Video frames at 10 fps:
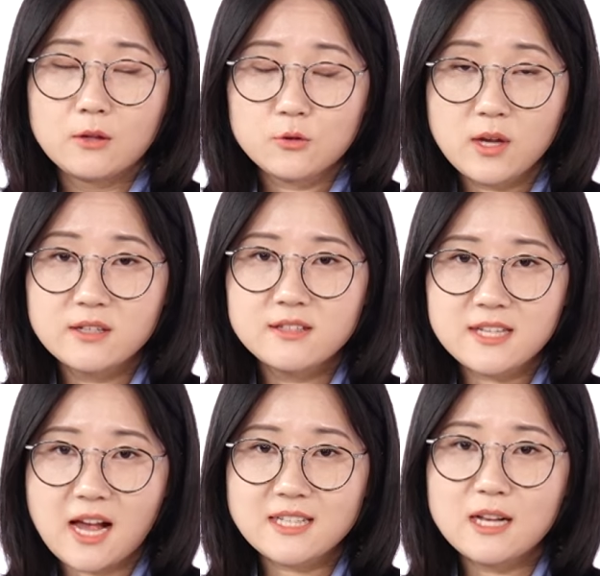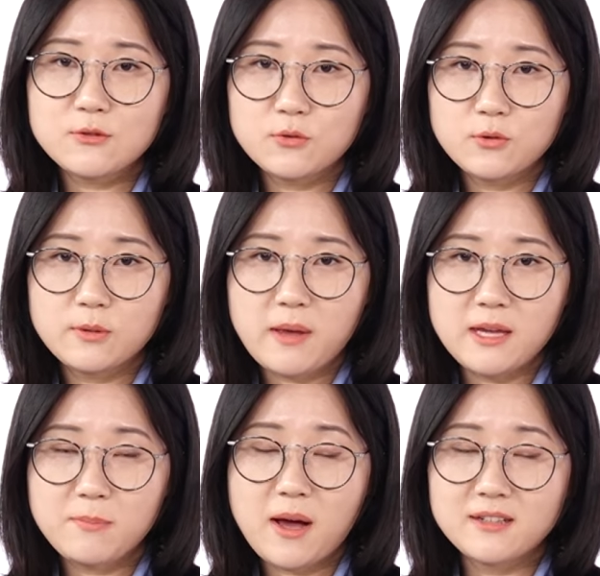최근 자사주를
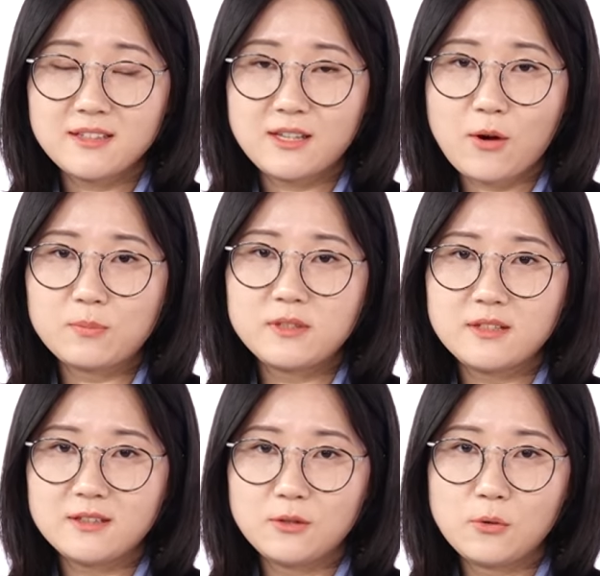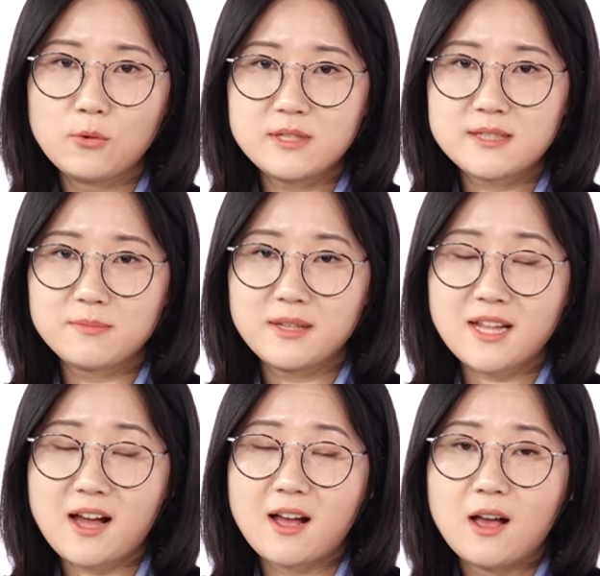매입하는 기업들이 늘고 있습니다.